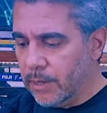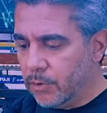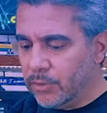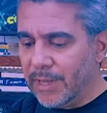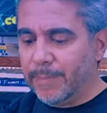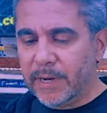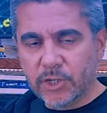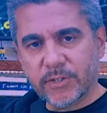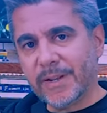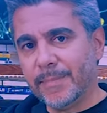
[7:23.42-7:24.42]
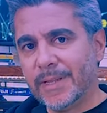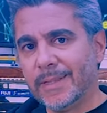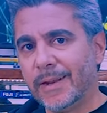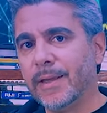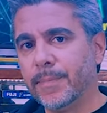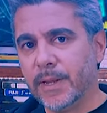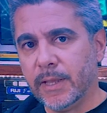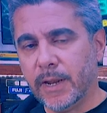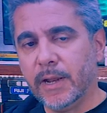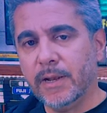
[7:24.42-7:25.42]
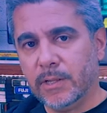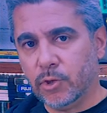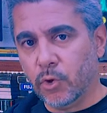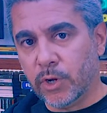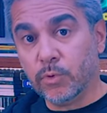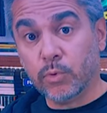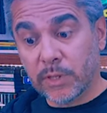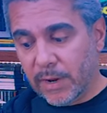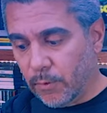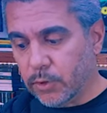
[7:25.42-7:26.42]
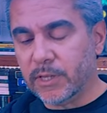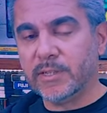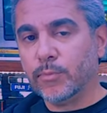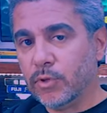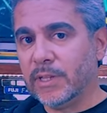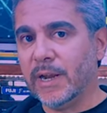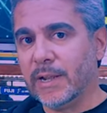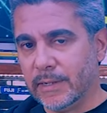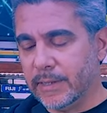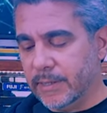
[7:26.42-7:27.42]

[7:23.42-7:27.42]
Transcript: non debba necessariamente riaprire il lettore tutte le volte e smontare l'hard